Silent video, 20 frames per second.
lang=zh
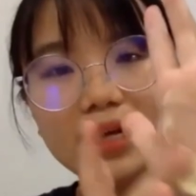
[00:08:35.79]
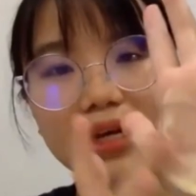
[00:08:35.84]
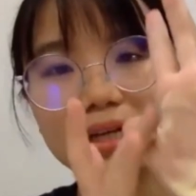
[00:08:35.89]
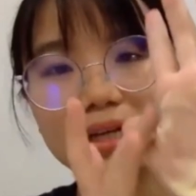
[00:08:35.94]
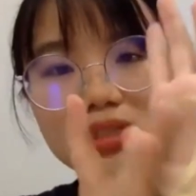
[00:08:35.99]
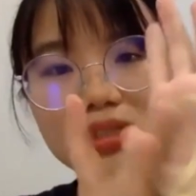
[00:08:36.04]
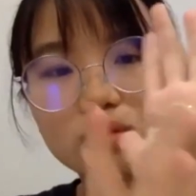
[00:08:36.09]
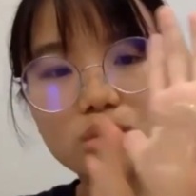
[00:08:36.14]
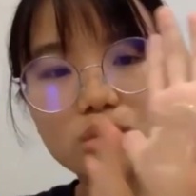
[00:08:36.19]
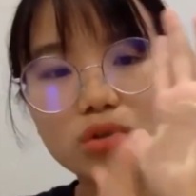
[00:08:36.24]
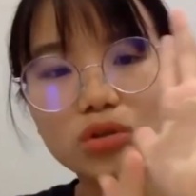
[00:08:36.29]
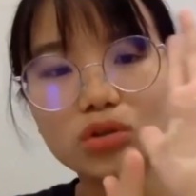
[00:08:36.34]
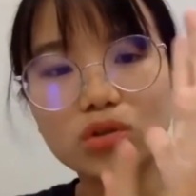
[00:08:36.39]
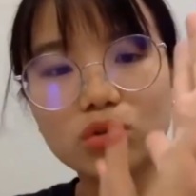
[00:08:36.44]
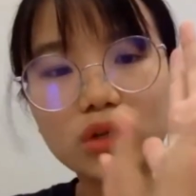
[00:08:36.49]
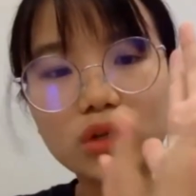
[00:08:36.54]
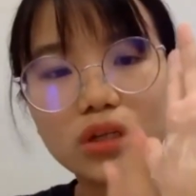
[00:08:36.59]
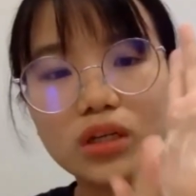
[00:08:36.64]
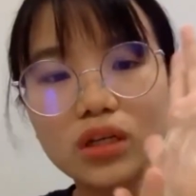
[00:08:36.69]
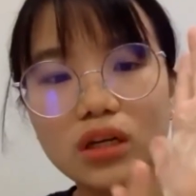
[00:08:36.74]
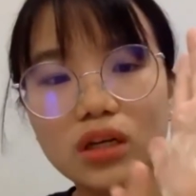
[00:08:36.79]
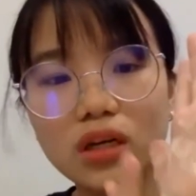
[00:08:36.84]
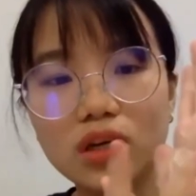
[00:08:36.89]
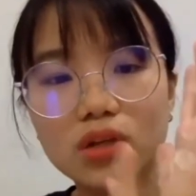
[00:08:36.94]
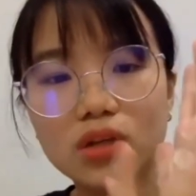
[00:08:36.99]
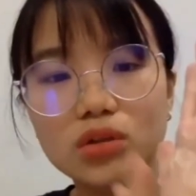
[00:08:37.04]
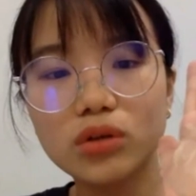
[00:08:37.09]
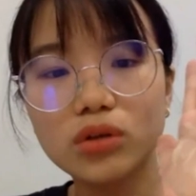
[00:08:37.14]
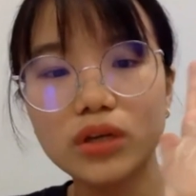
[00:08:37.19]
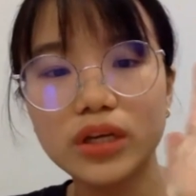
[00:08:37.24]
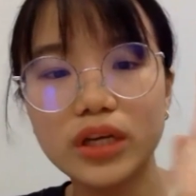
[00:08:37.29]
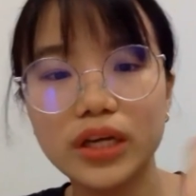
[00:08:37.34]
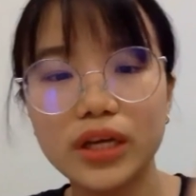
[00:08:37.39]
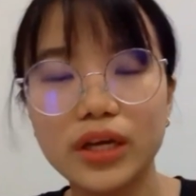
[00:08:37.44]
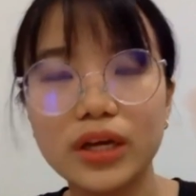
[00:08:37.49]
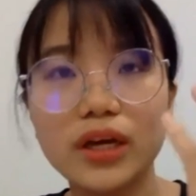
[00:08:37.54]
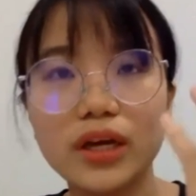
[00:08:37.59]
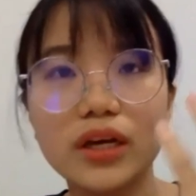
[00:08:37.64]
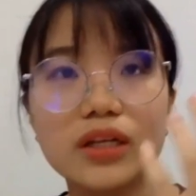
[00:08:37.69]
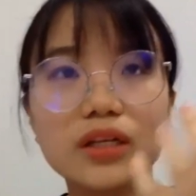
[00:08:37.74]
它是水水的，所
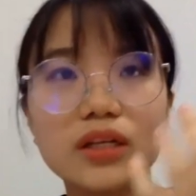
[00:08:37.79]
以